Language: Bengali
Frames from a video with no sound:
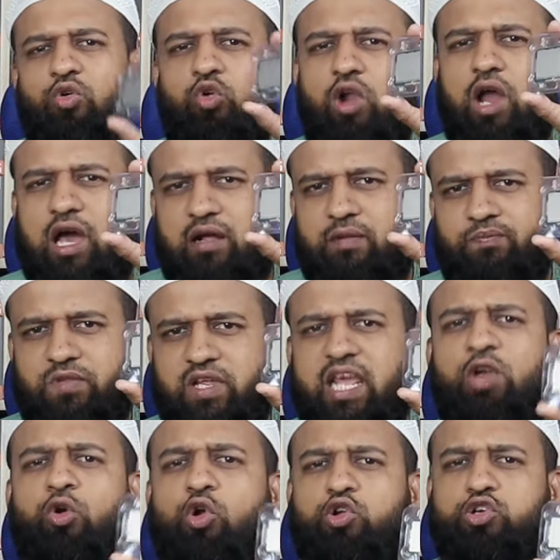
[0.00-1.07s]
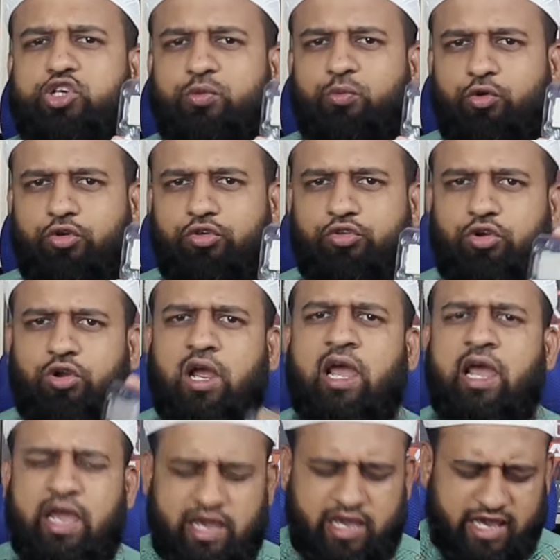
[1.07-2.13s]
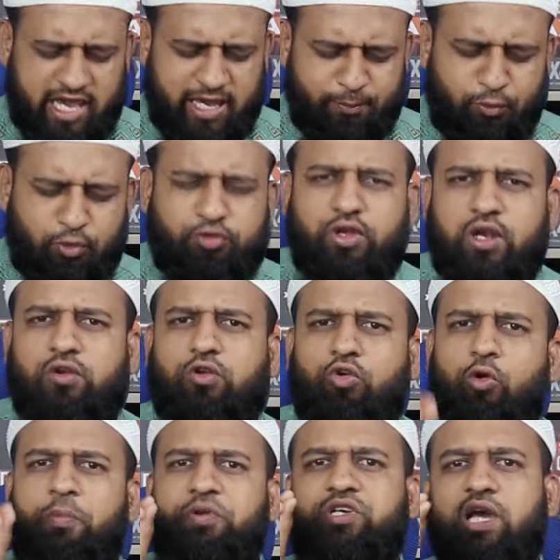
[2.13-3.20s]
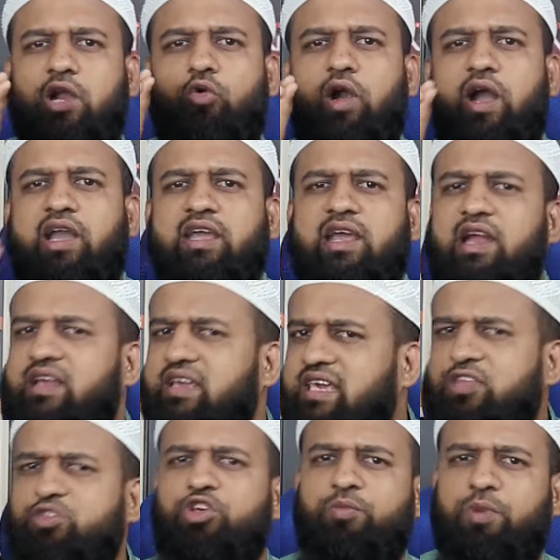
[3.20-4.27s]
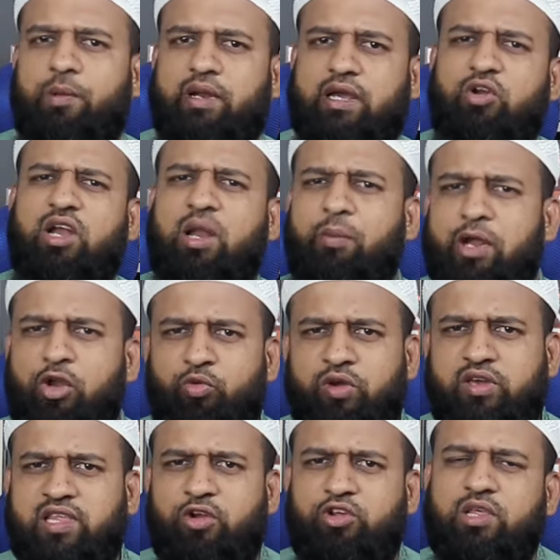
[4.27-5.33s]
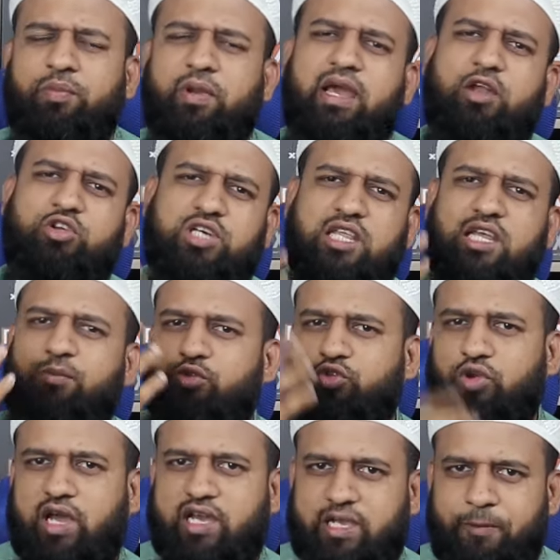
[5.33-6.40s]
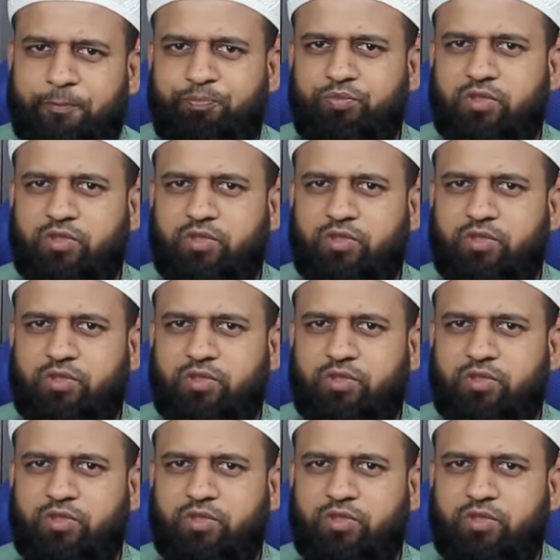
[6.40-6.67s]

খোলা রিকন্ডিশন প্রসর এই প্রসরের কোনো অফিসিয়াল ওয়ারেন্টি গ্যারান্টি কিছুই পাবে না কারণ এটা ম্যানুফ্যাকচার হয়েছে প্রায় আরও সাত আট বছর আগে